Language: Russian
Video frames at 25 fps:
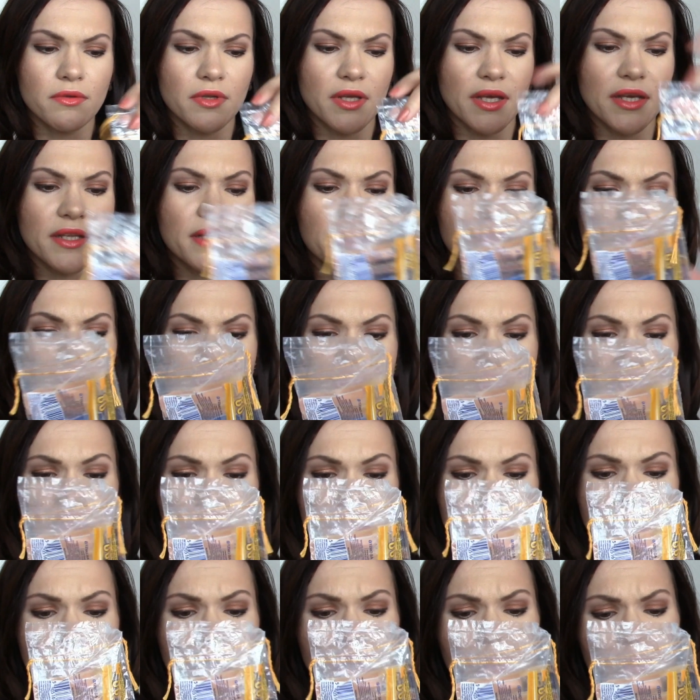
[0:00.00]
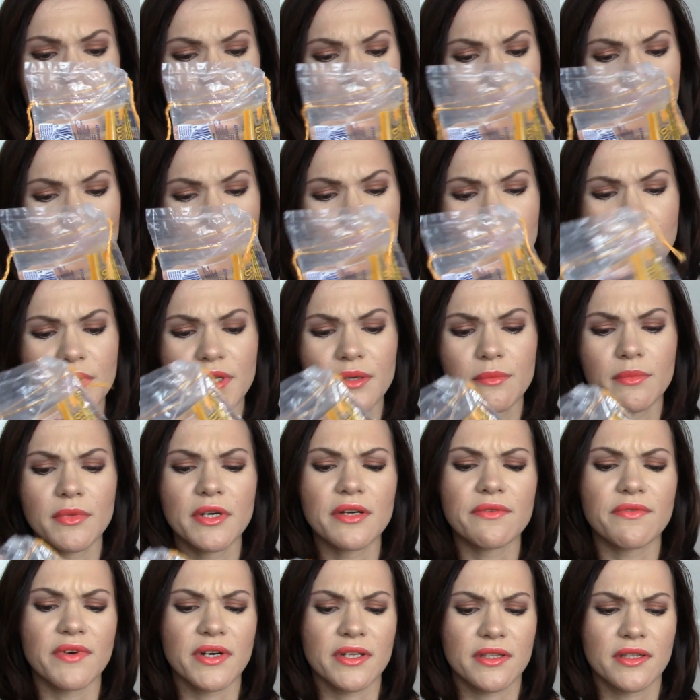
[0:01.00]
Это мои самые
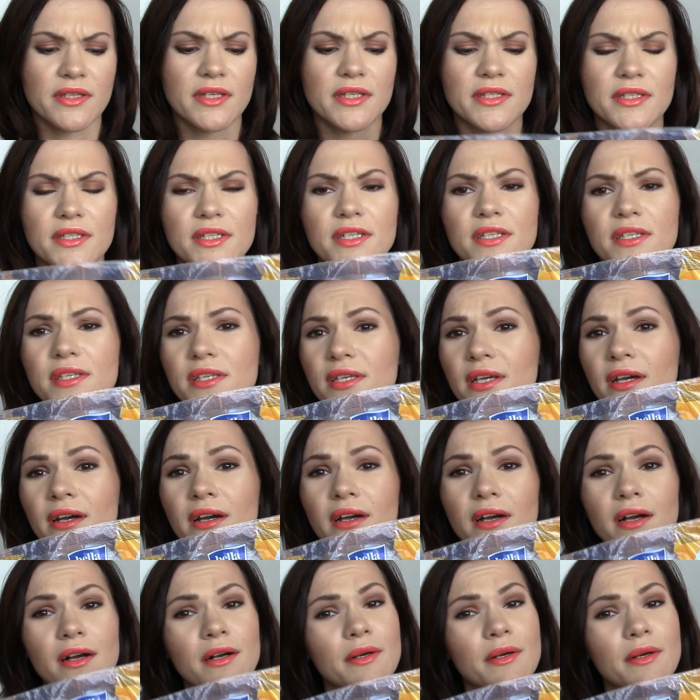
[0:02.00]
любимые ватные диски.